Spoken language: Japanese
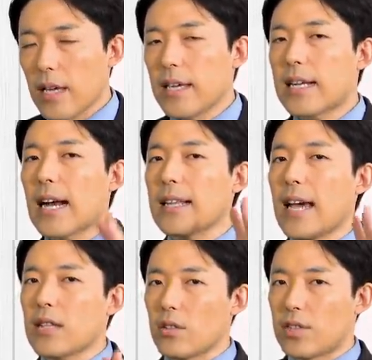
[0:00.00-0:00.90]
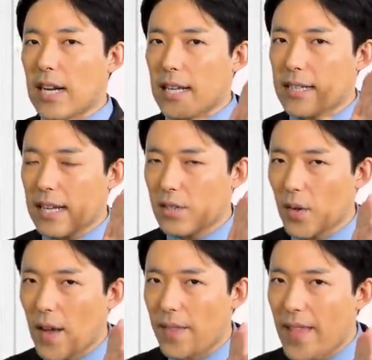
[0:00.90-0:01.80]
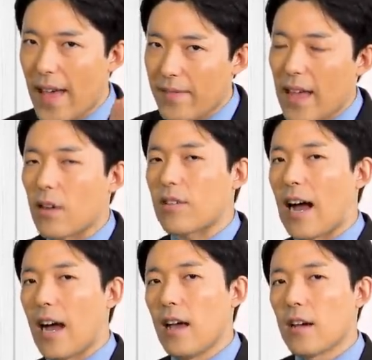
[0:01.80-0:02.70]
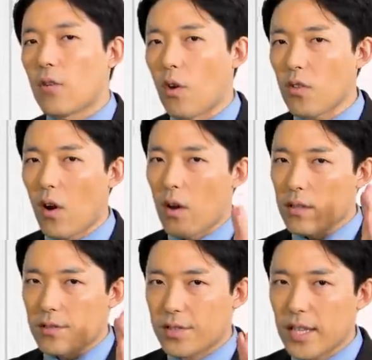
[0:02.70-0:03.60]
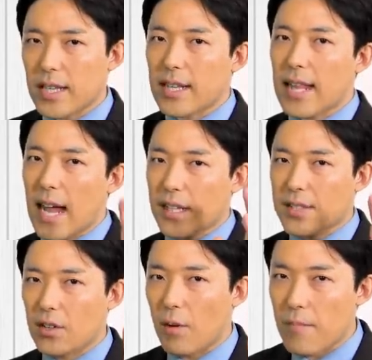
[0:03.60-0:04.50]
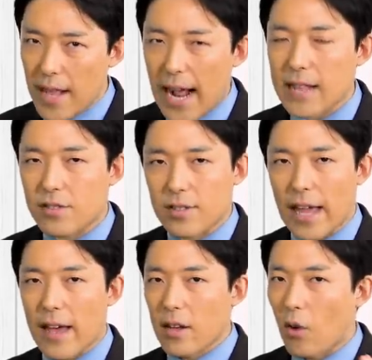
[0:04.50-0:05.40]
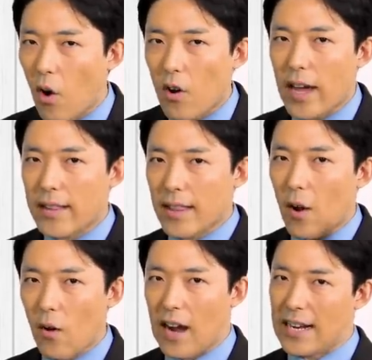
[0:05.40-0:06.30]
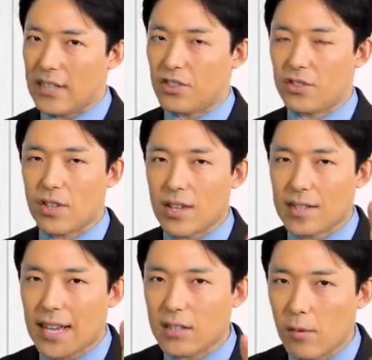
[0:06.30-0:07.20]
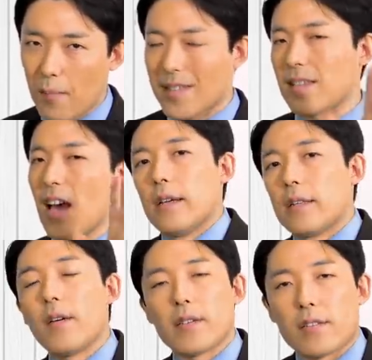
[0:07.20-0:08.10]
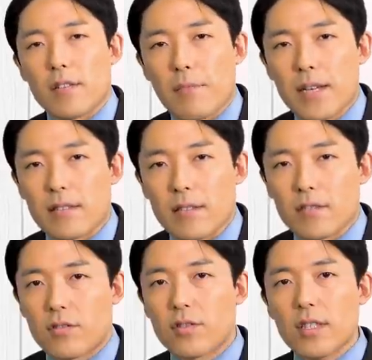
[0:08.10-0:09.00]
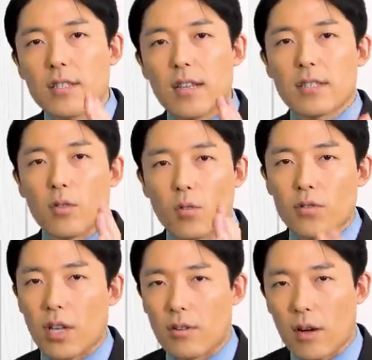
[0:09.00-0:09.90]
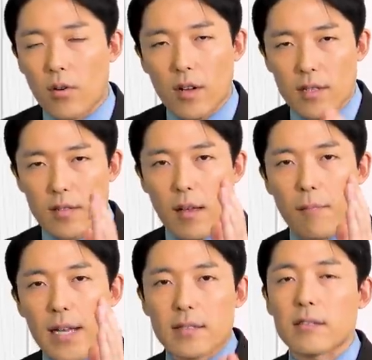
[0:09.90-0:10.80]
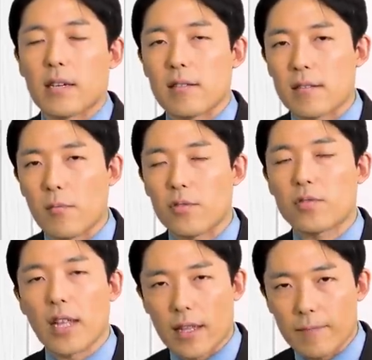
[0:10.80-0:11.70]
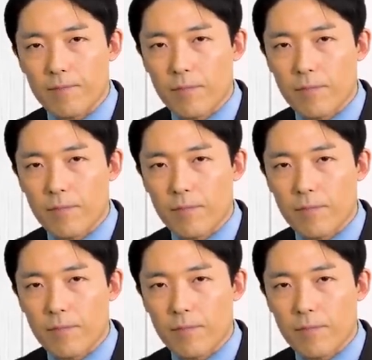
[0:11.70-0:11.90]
いかないとしたら一体それは何なのかこのツイッター社の未来について後編でお話ししていきたいと思います。ではですね、まずツイッター社をどうしていくか。これはですね、マスクがですね、もうすでに